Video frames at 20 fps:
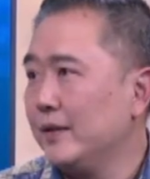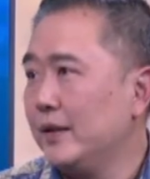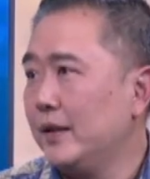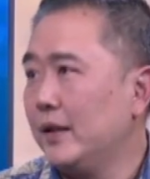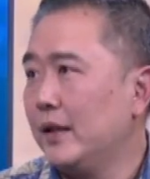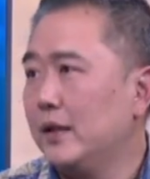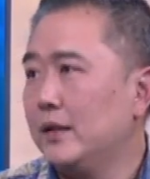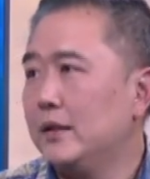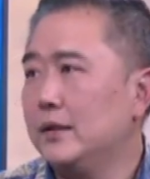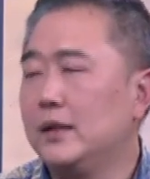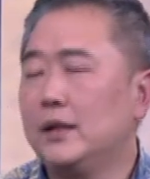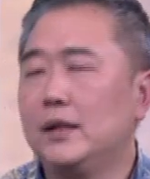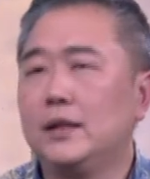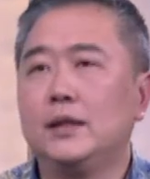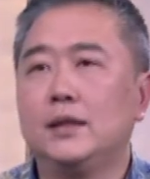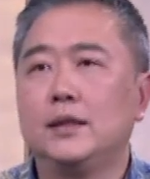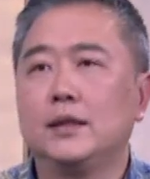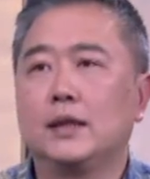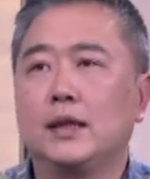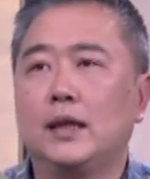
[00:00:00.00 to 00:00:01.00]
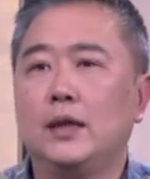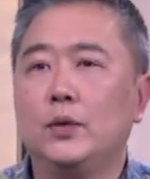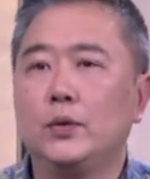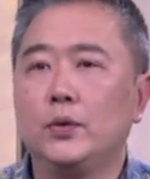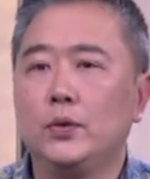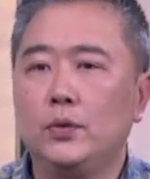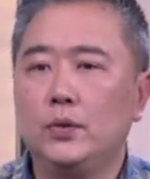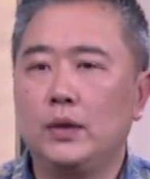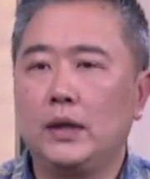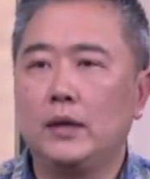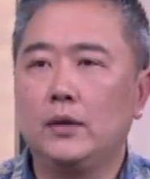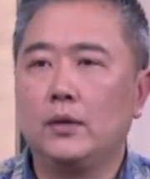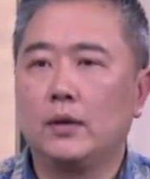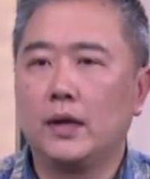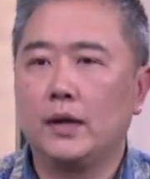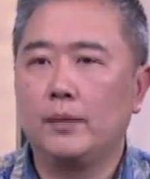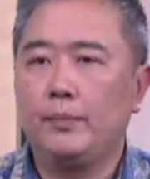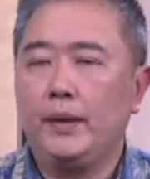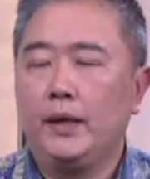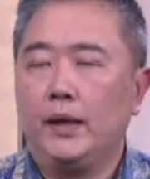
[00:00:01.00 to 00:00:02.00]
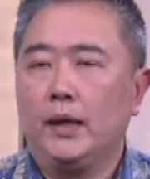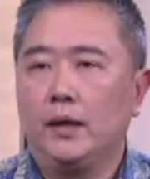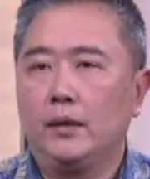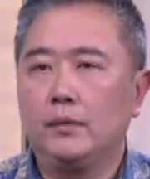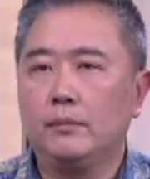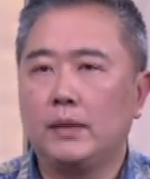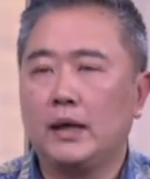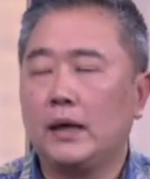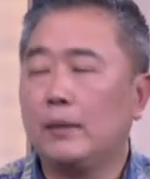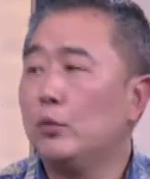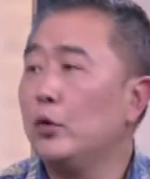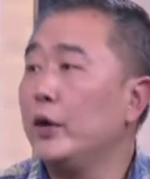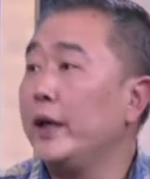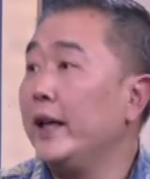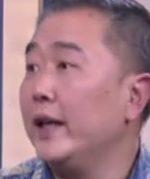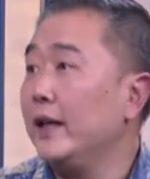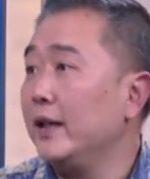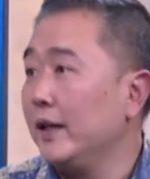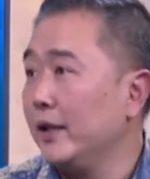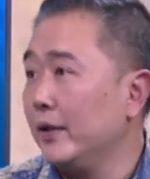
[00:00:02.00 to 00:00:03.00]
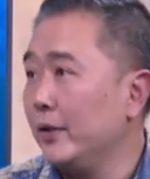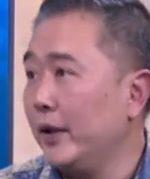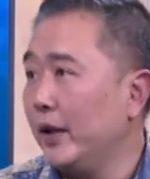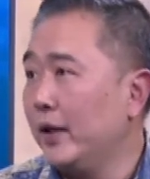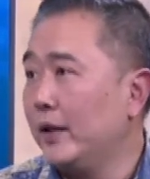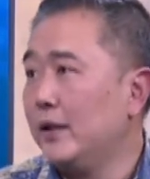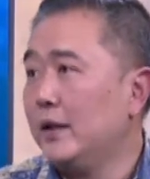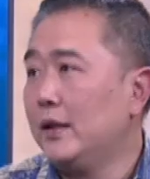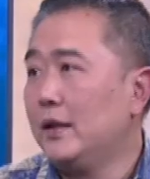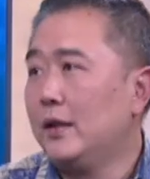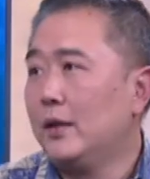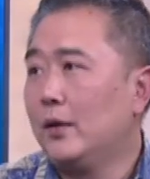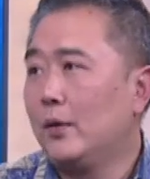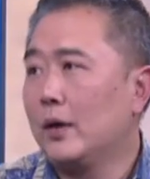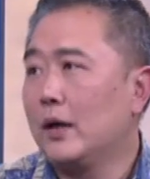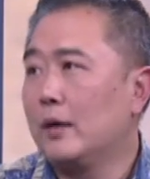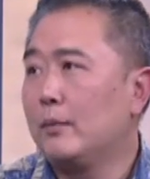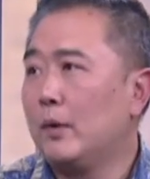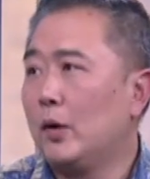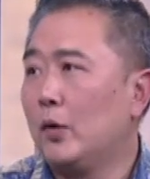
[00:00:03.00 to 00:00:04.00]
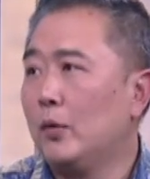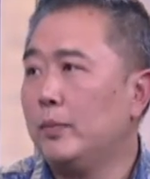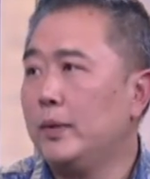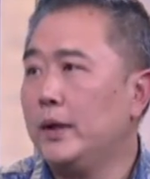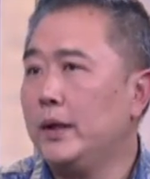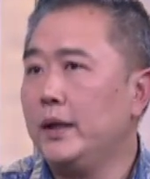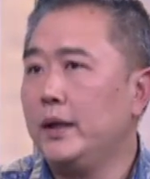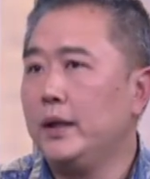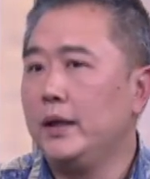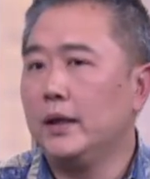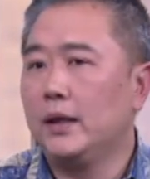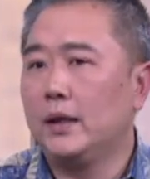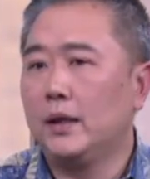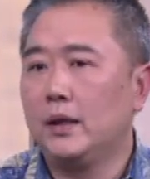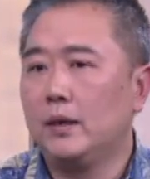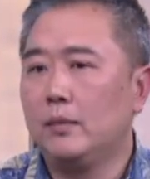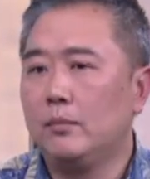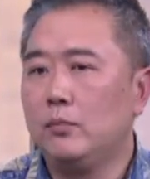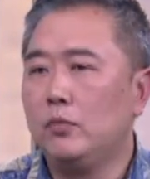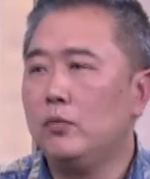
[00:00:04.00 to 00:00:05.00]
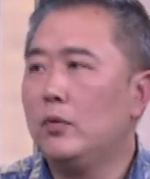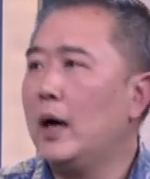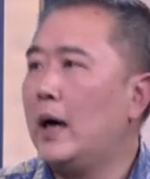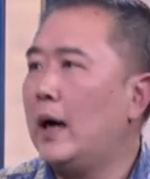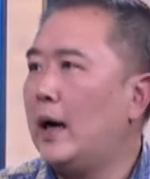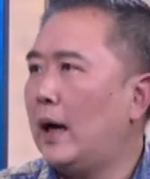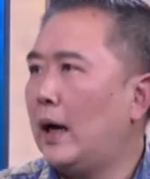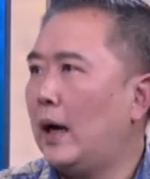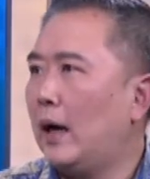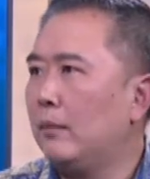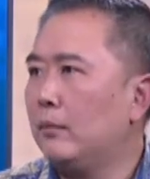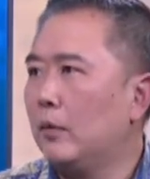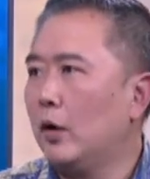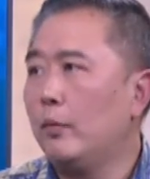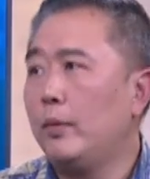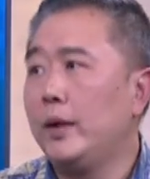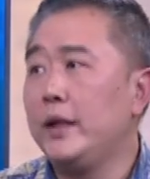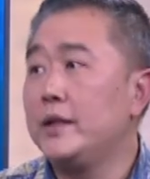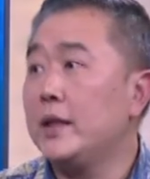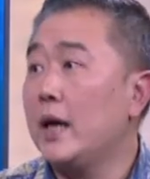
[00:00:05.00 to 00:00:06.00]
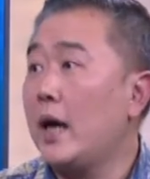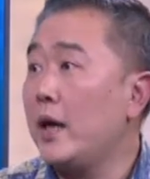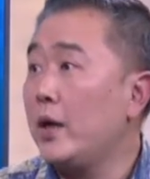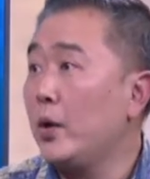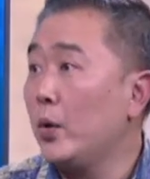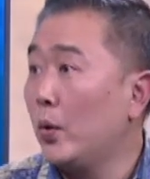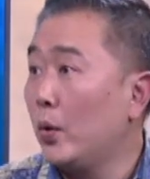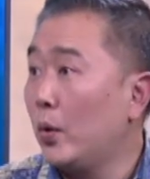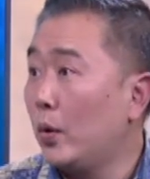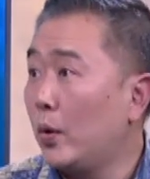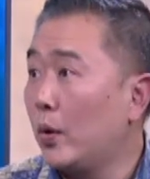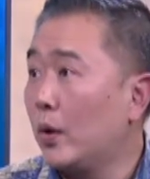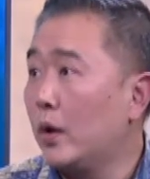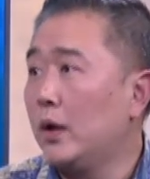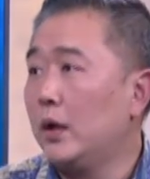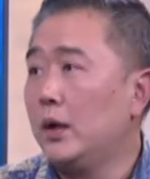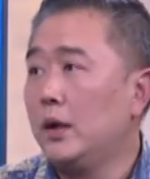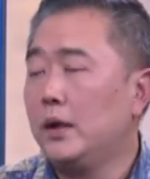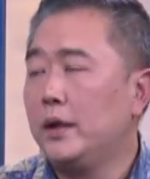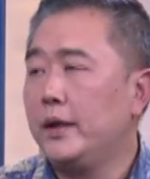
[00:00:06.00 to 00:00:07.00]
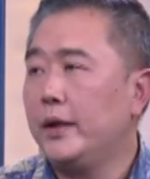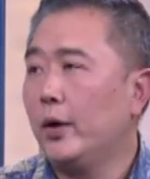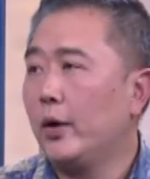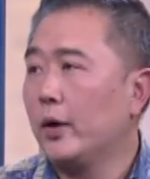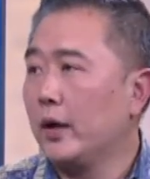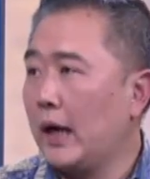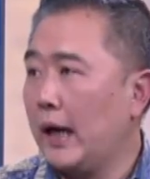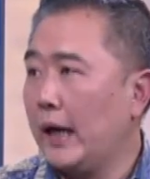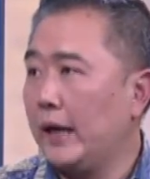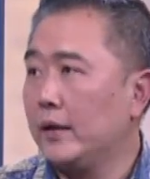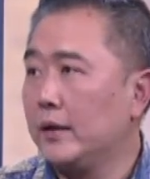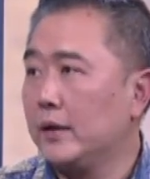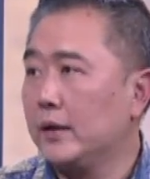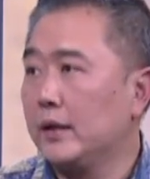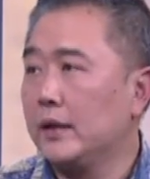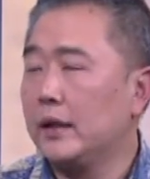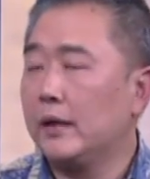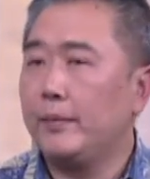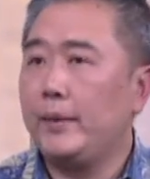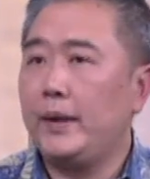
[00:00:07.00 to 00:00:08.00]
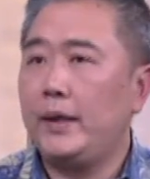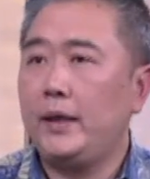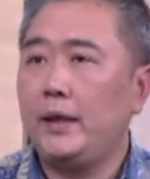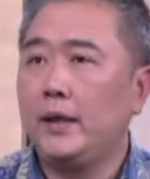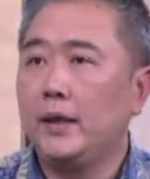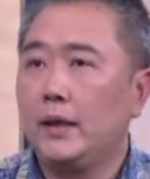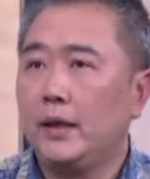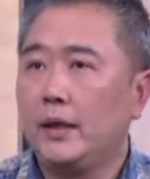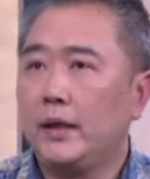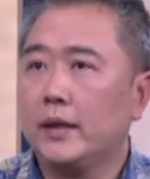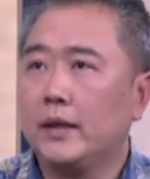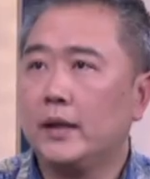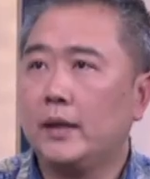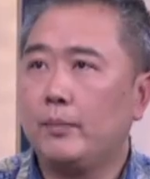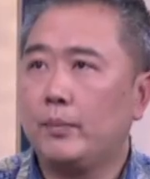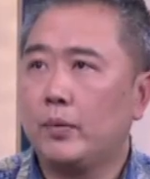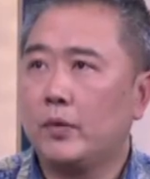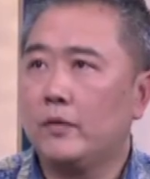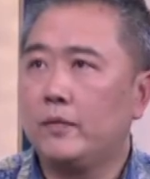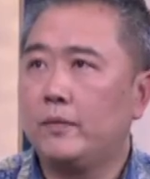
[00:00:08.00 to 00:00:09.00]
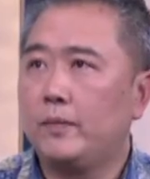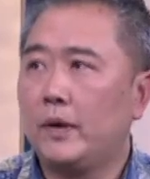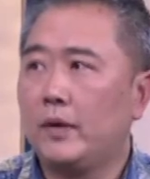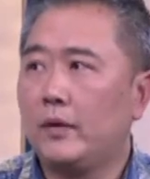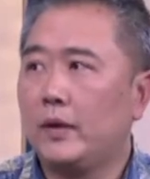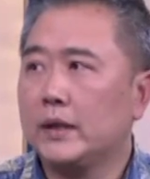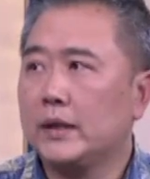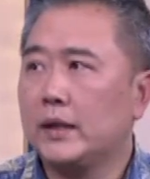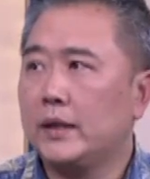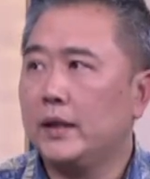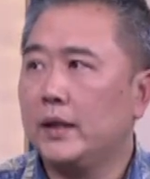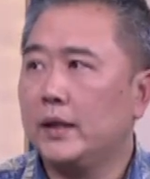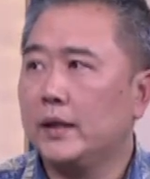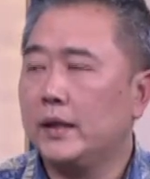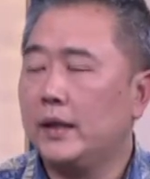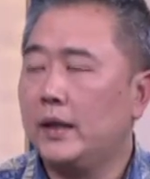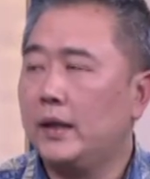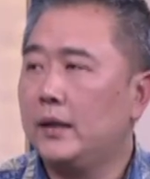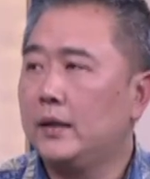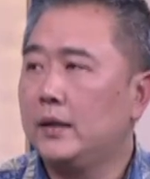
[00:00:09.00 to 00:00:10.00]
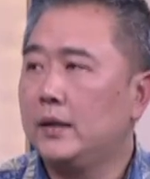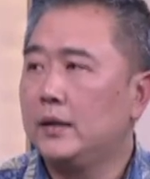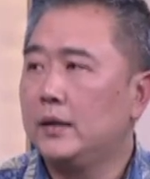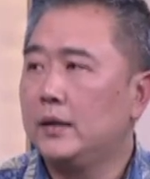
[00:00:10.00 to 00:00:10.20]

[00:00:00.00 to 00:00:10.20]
Ya, uh, kalau dulu kan orang bilang mana mungkin gitu ya, orang mau beli uh, buah, mau beli sayur di online. Tetapi kita proof bahwa ternyata